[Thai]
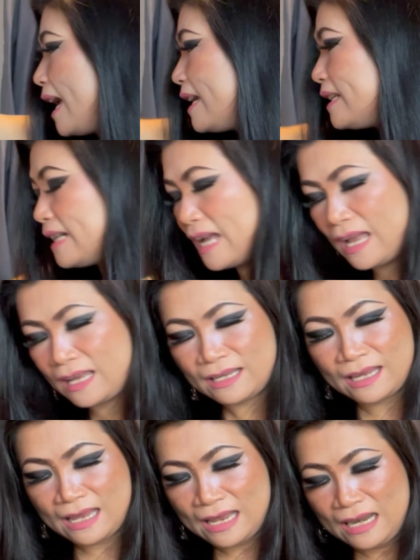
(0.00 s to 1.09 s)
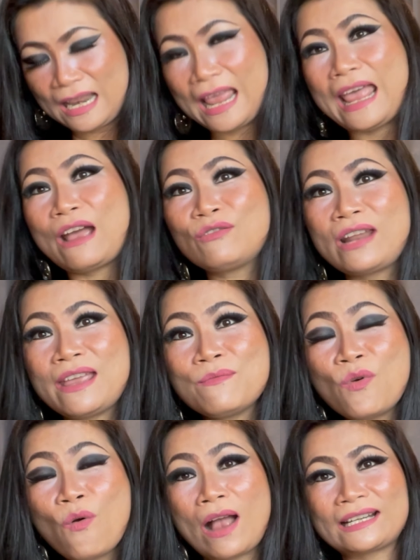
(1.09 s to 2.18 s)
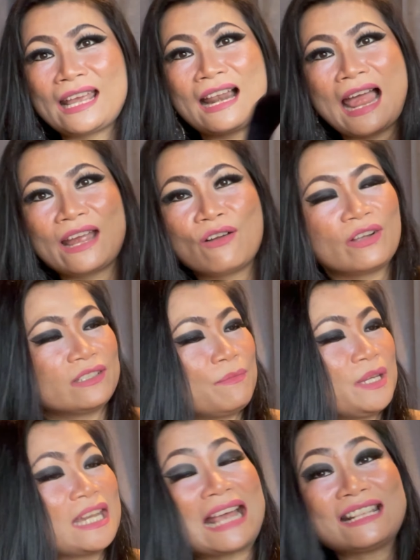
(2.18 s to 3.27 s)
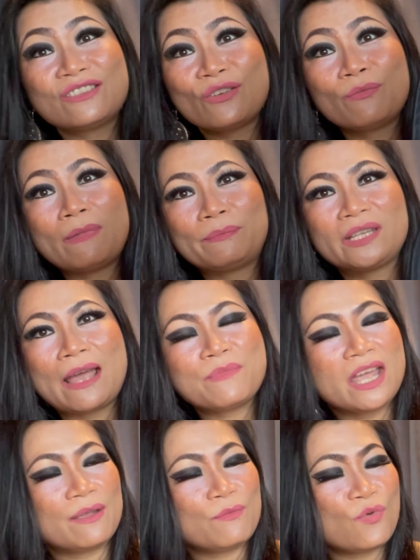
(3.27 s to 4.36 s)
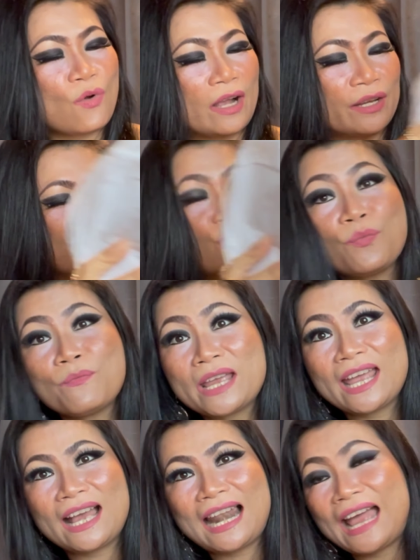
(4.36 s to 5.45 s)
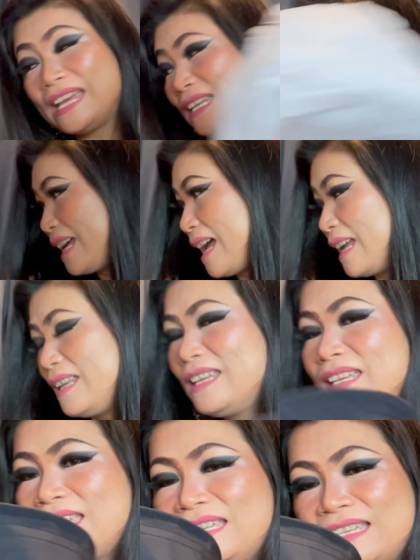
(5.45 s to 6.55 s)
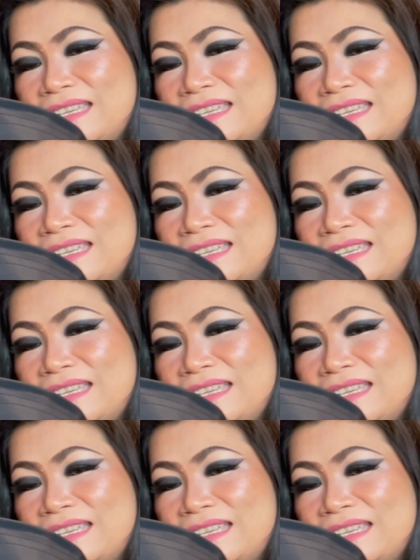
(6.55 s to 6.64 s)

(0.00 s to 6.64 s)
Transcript: ให้นะคะ แล้วในหมวกในอะไรเขาก็จะมีดันทรงแบบนี้ไม่ให้หมวกยุบไม่ให้อะไรนะคะ นี่